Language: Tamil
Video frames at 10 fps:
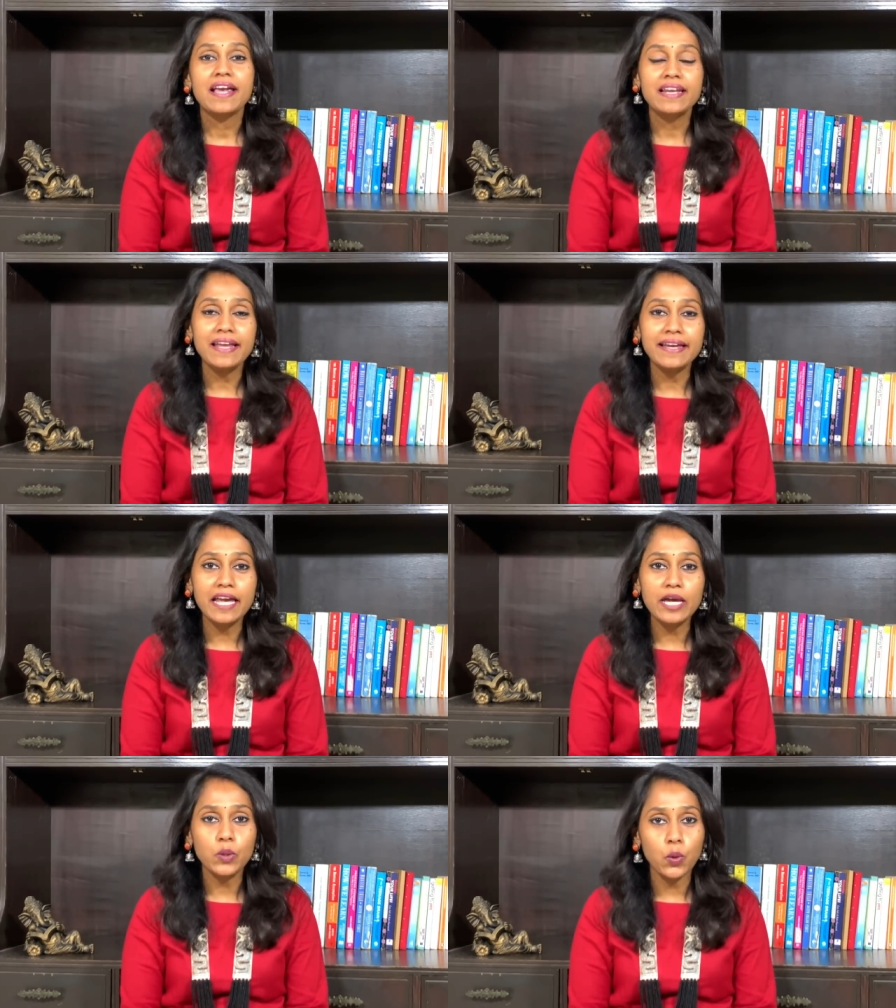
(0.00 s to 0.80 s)
இன்னைக்கு
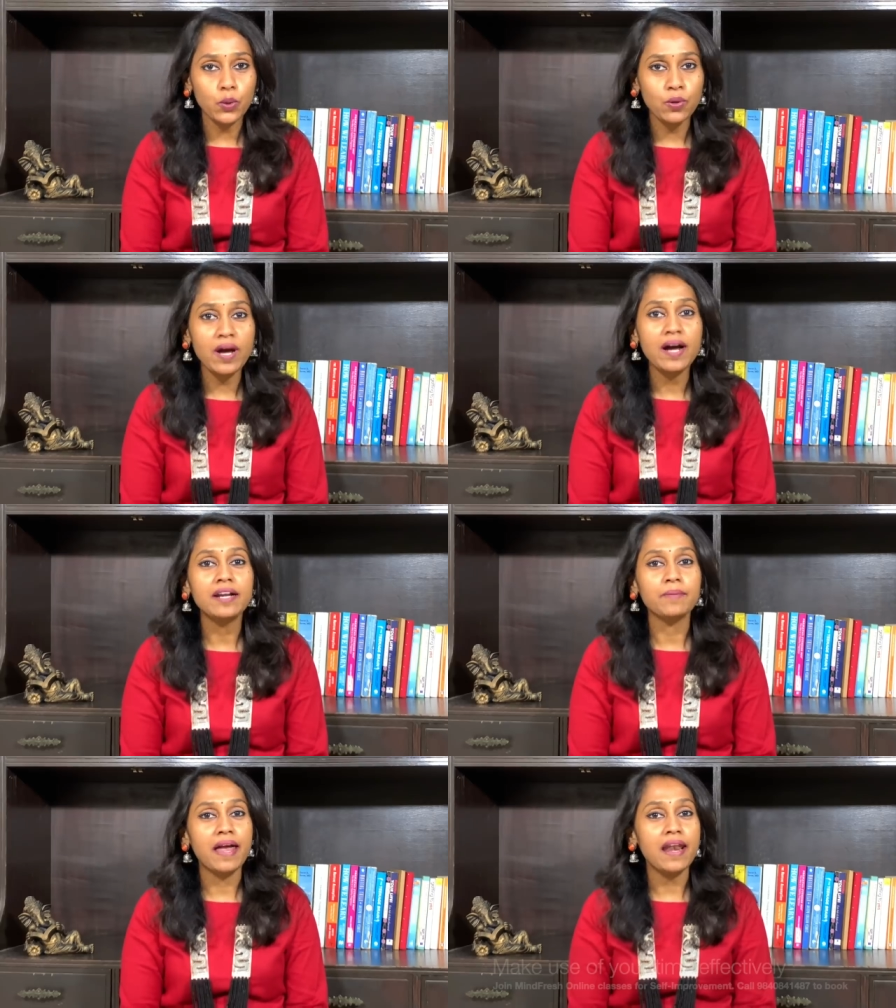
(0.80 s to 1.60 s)
கொரோனா
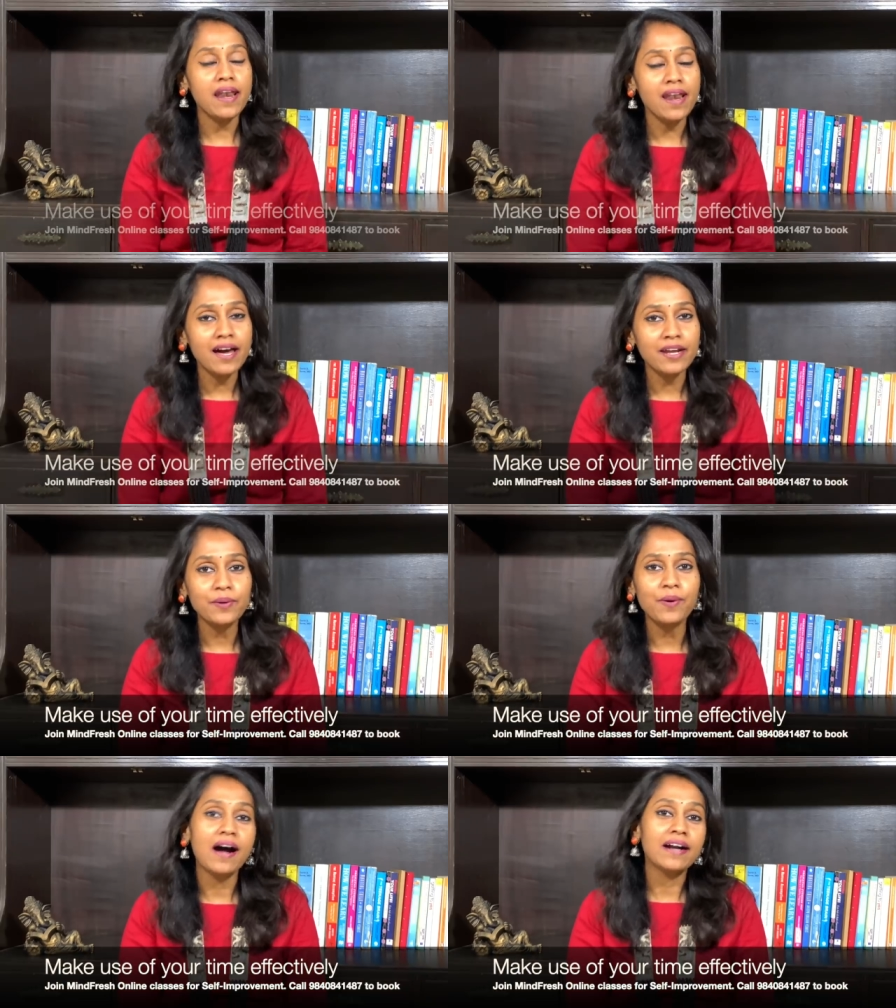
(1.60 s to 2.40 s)
நம்ம
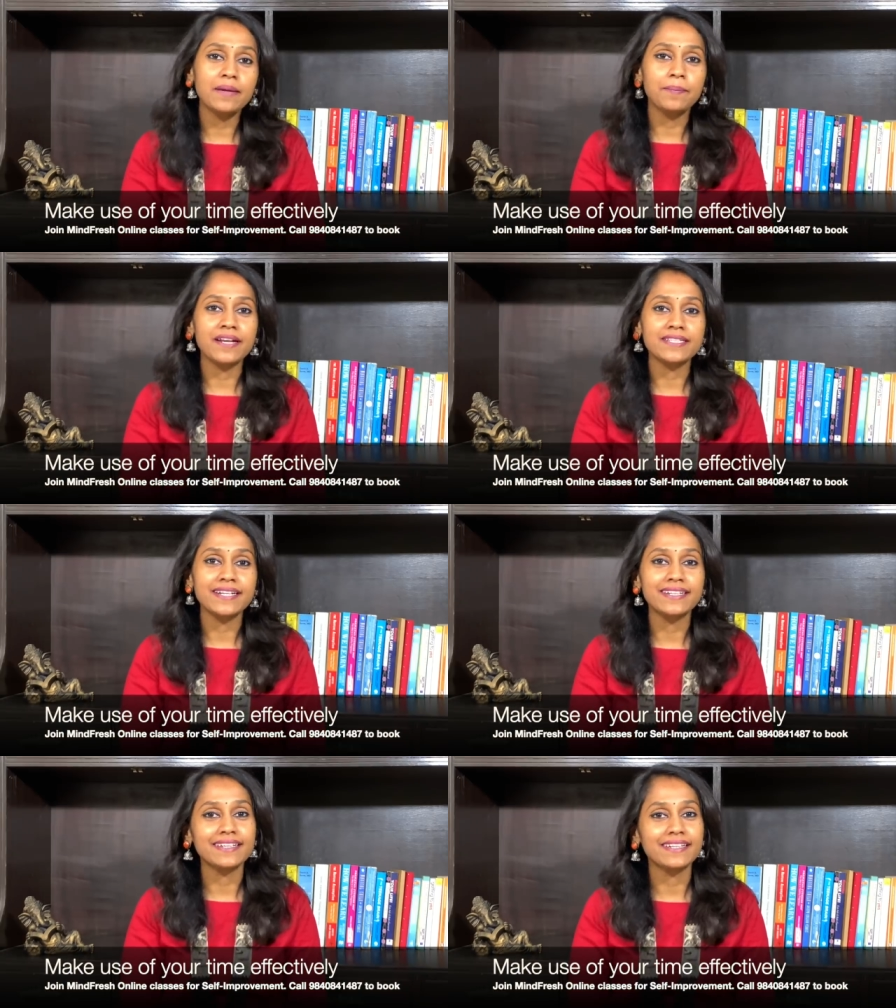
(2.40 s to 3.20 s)
எல்லாரையும் ஆட்டி
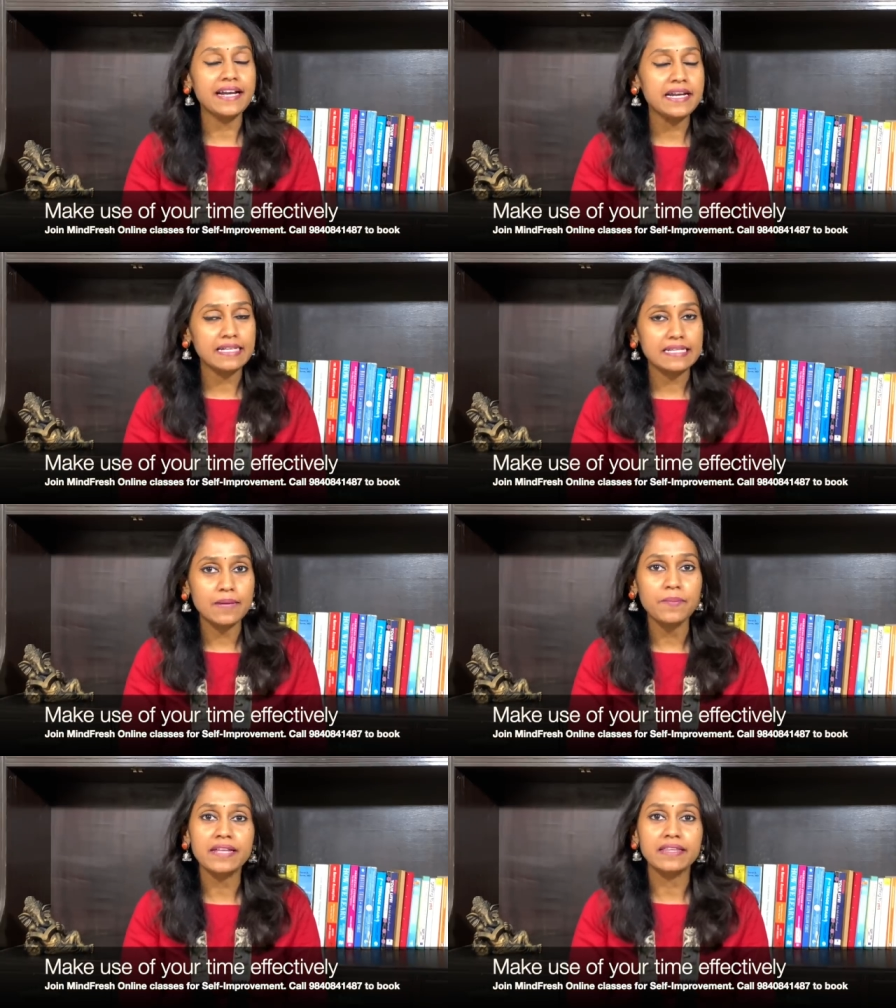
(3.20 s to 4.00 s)
படைச்சுக்கிட்டு இருக்கிற இந்த
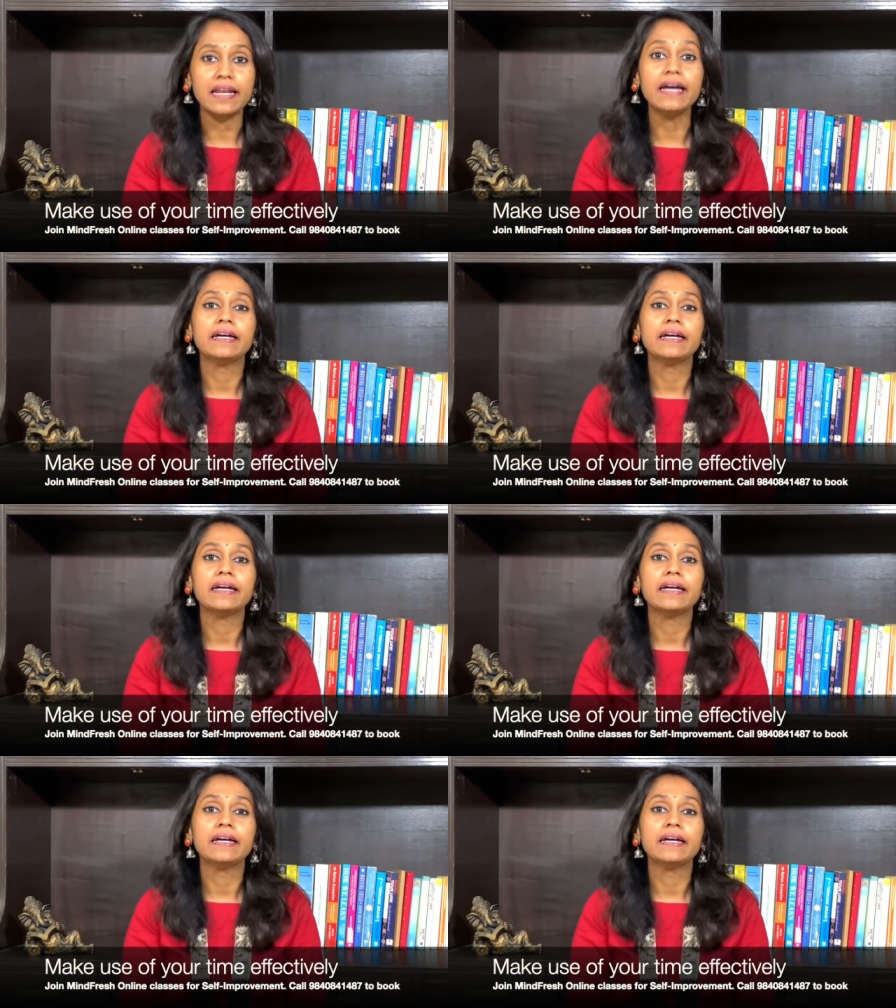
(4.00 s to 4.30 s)
சமயத்துல